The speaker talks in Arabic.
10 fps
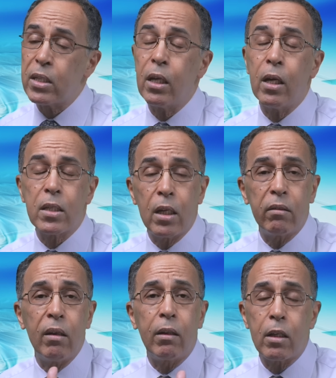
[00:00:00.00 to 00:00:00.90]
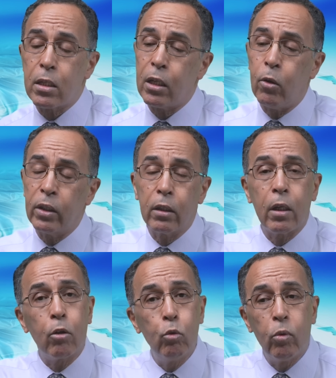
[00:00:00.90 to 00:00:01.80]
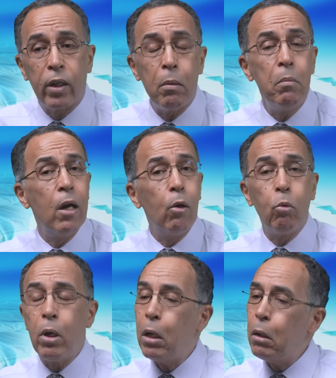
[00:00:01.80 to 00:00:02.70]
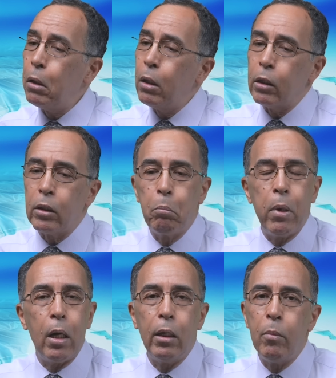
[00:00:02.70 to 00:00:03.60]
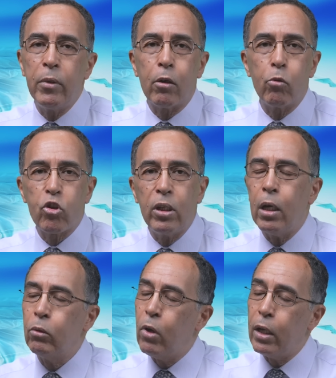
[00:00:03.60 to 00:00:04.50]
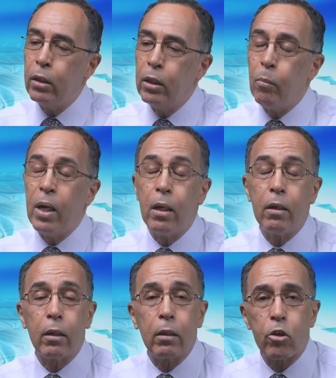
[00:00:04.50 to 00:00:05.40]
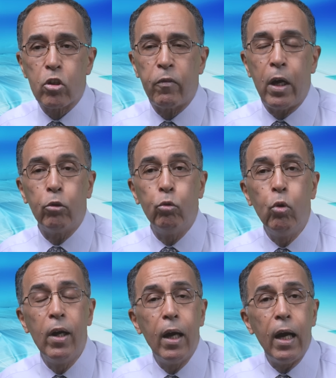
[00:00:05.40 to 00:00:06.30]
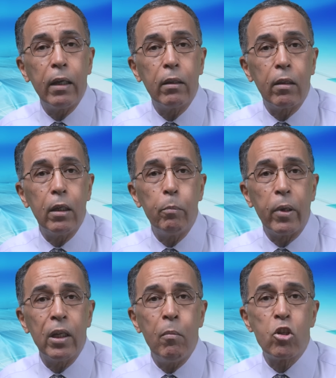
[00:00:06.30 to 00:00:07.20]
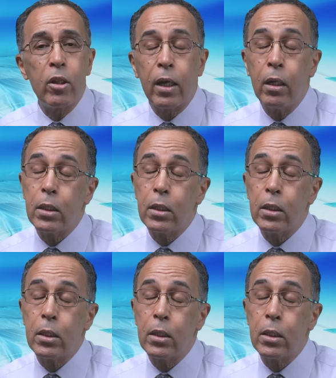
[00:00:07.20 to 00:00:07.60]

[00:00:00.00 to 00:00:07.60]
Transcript: سنة سنتين ثلاث سنوات يظهر له ورم والأطباء لم يروا شيئا وإنما كشف عنه هذا البرنامج الذكاء